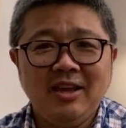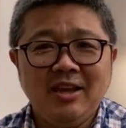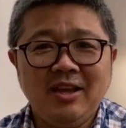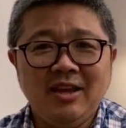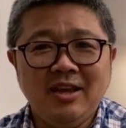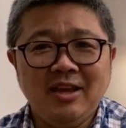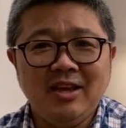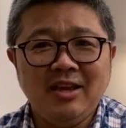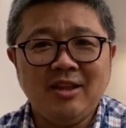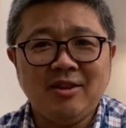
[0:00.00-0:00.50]

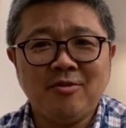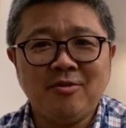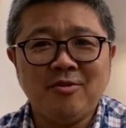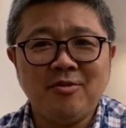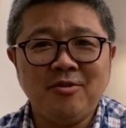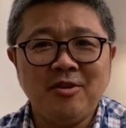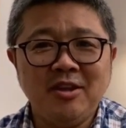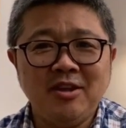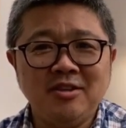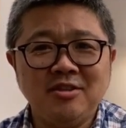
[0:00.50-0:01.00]
えっ、ー、と、
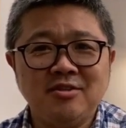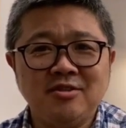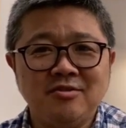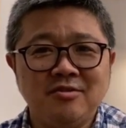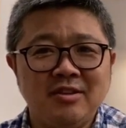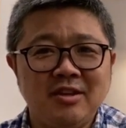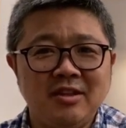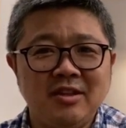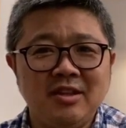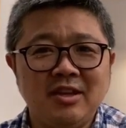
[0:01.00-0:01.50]
その辺
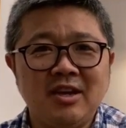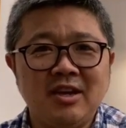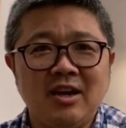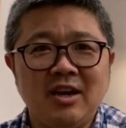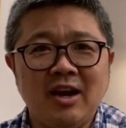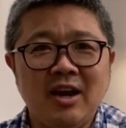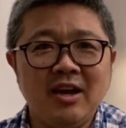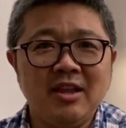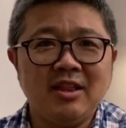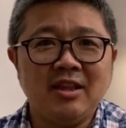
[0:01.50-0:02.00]
柔軟に
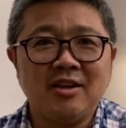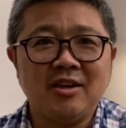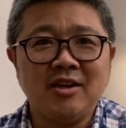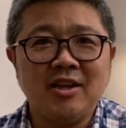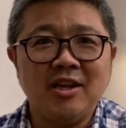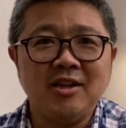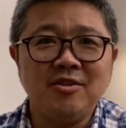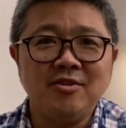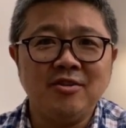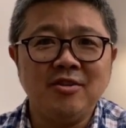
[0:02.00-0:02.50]
考えて
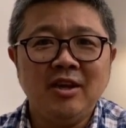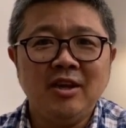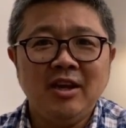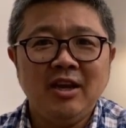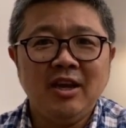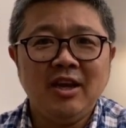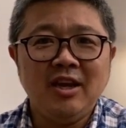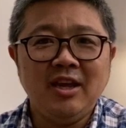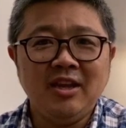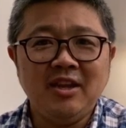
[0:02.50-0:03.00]
くれる、
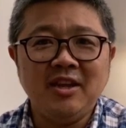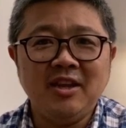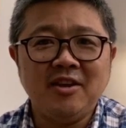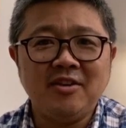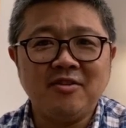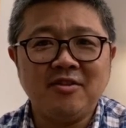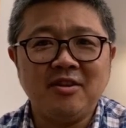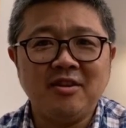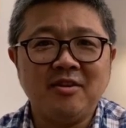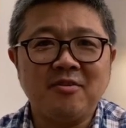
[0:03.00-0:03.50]
え
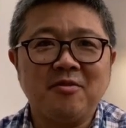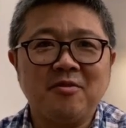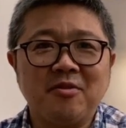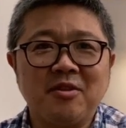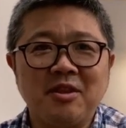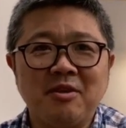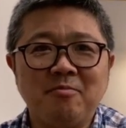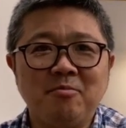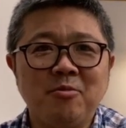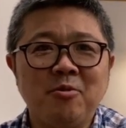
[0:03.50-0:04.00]
リアル銀行
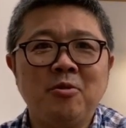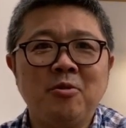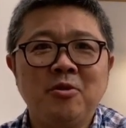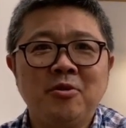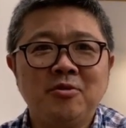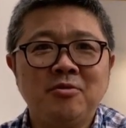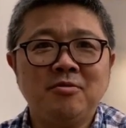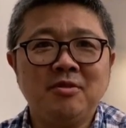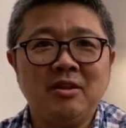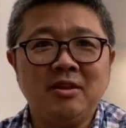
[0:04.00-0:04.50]
さんも
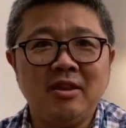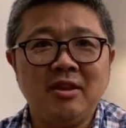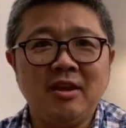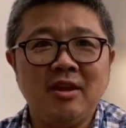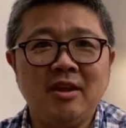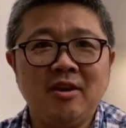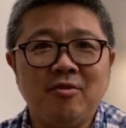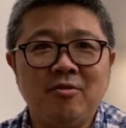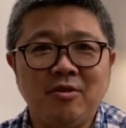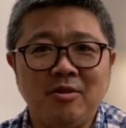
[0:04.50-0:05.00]
増え
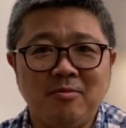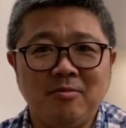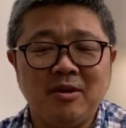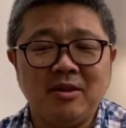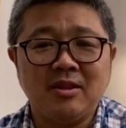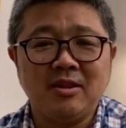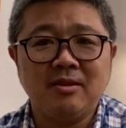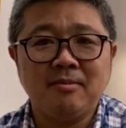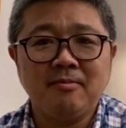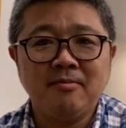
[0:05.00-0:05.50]
ており
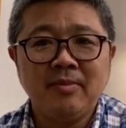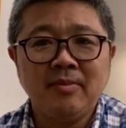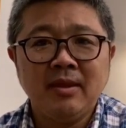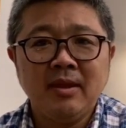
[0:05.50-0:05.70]
ます。